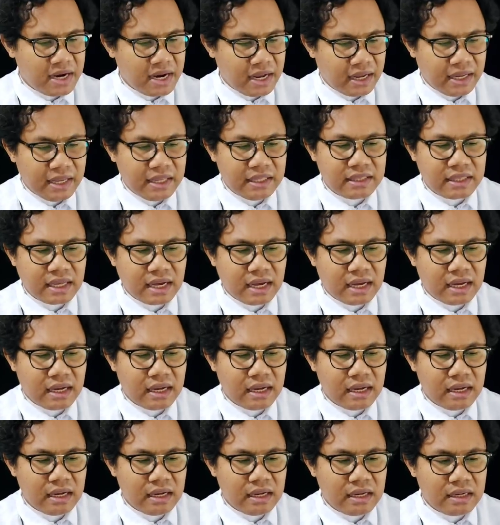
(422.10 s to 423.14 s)
pada
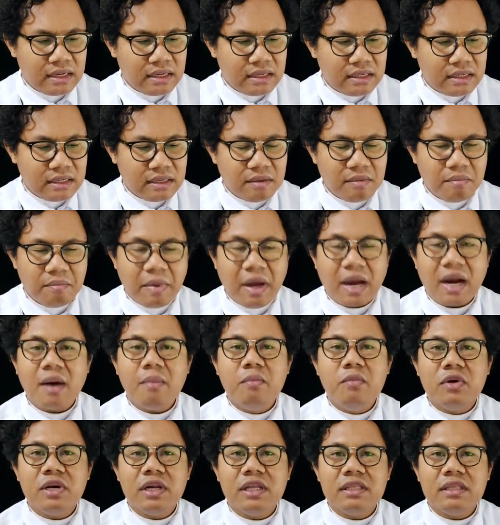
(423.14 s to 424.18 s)
kita,
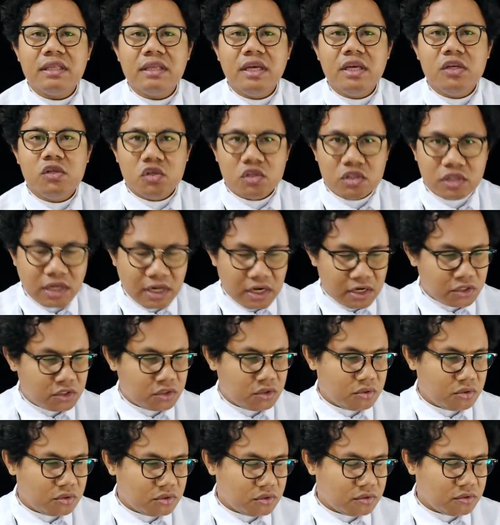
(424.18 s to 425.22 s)
para murid Yesus
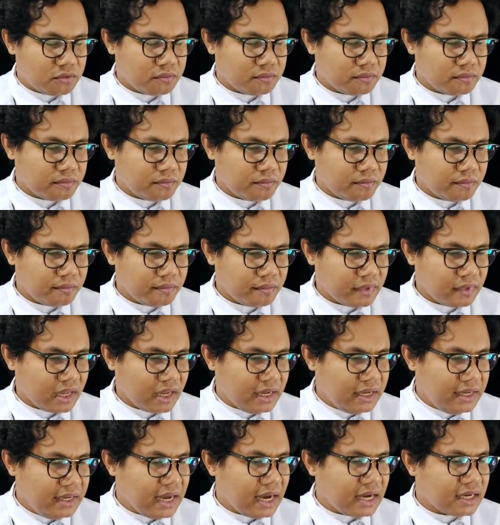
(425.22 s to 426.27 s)
Kristus
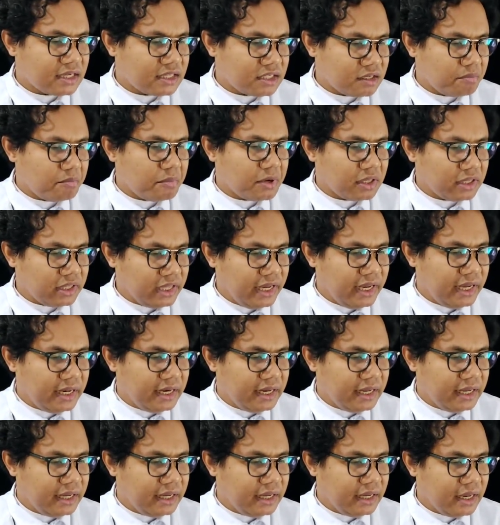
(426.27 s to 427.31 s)
yang seperti
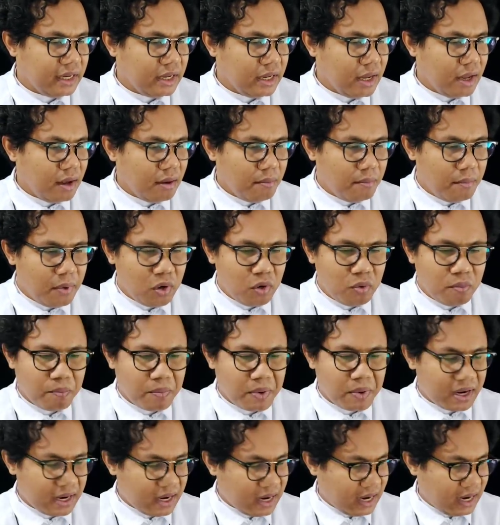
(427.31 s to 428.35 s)
ini
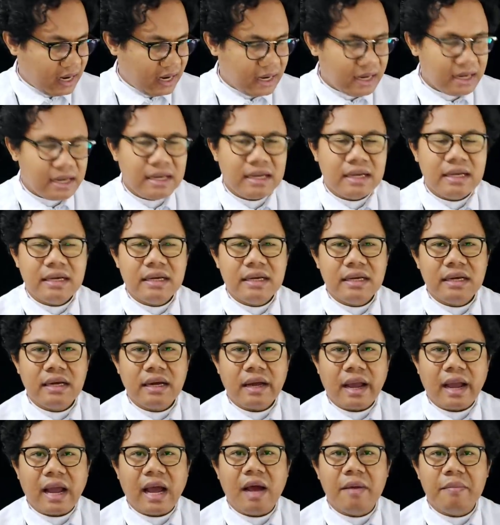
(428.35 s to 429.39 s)
belum pernah
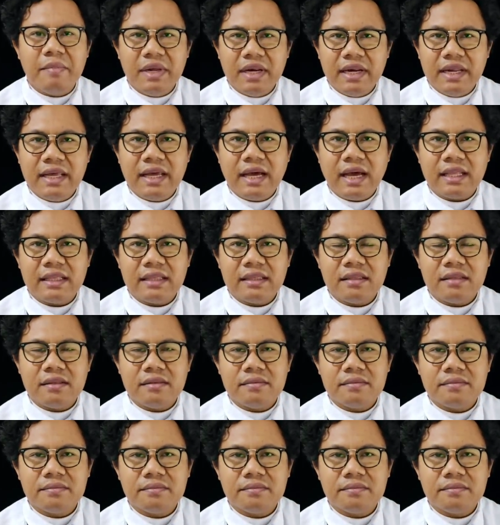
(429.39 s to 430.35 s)
kami lihat.